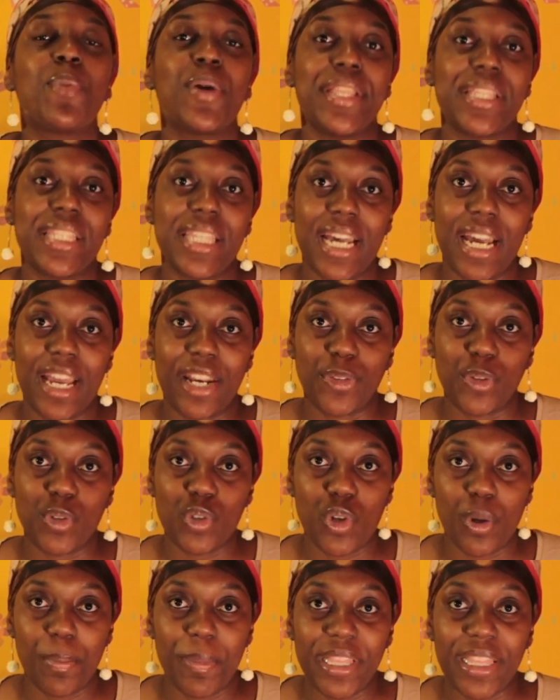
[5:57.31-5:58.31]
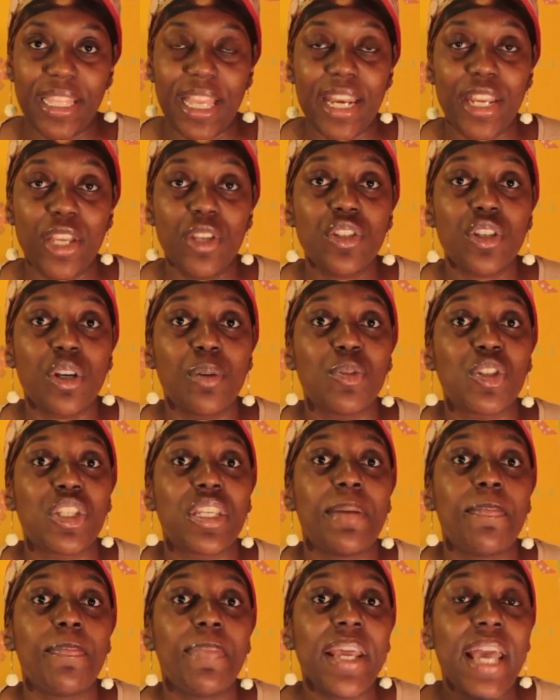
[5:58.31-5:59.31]
Puedes dejar tus comentarios, como
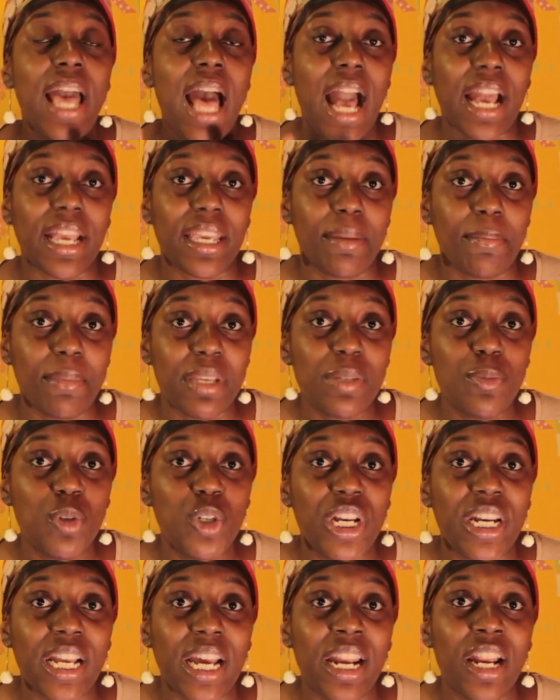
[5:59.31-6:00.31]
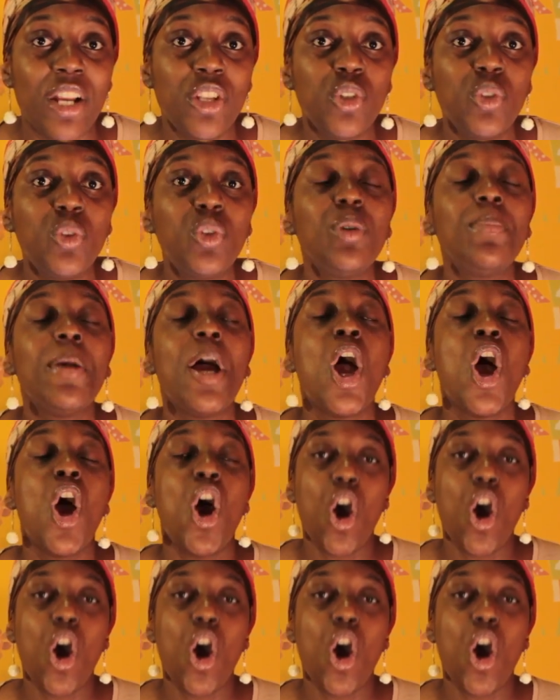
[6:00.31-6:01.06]
siempre, aquí mismo en el canal YouTube.